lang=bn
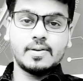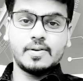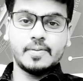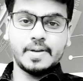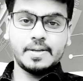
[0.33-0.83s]

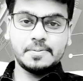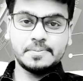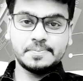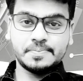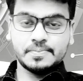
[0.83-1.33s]
গুড ইভিনিং
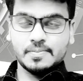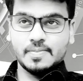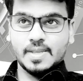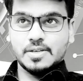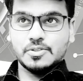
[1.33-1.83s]

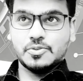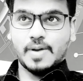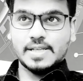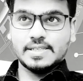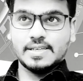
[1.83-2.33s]
সো
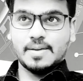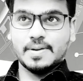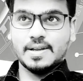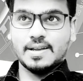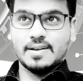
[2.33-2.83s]
আজকে
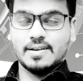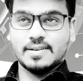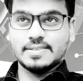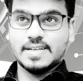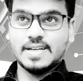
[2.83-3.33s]
আমরা
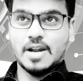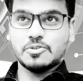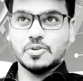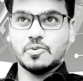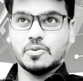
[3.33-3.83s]
যেটা নিয়ে
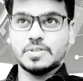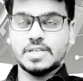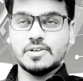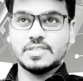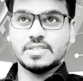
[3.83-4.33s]
আলোচনা করবো
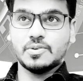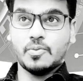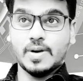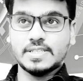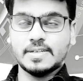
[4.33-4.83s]
সেটা হচ্ছে
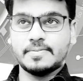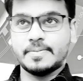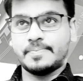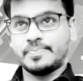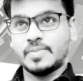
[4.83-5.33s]
হোয়াটসঅ্যাপ
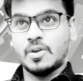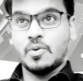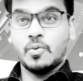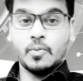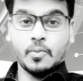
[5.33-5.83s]

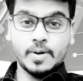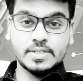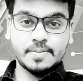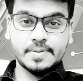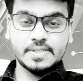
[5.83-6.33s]

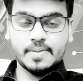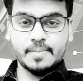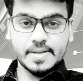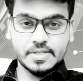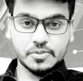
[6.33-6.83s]
হোয়াটসঅ্যাপে যে আমরা
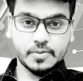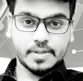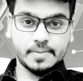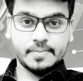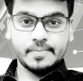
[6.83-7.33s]
মেসেজ করি
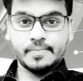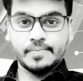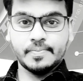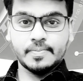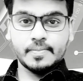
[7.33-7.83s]

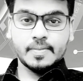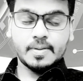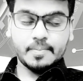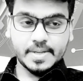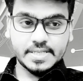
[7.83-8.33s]

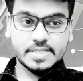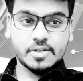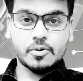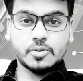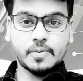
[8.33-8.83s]
মেসেজটা
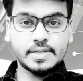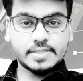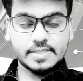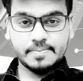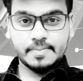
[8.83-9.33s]
কতখানি
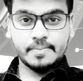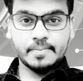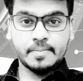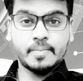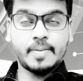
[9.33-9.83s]
সেফ
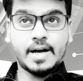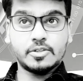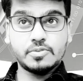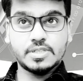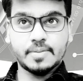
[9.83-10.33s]
বা
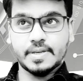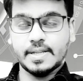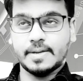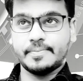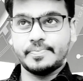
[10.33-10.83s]
আদৌ সেফ কিনা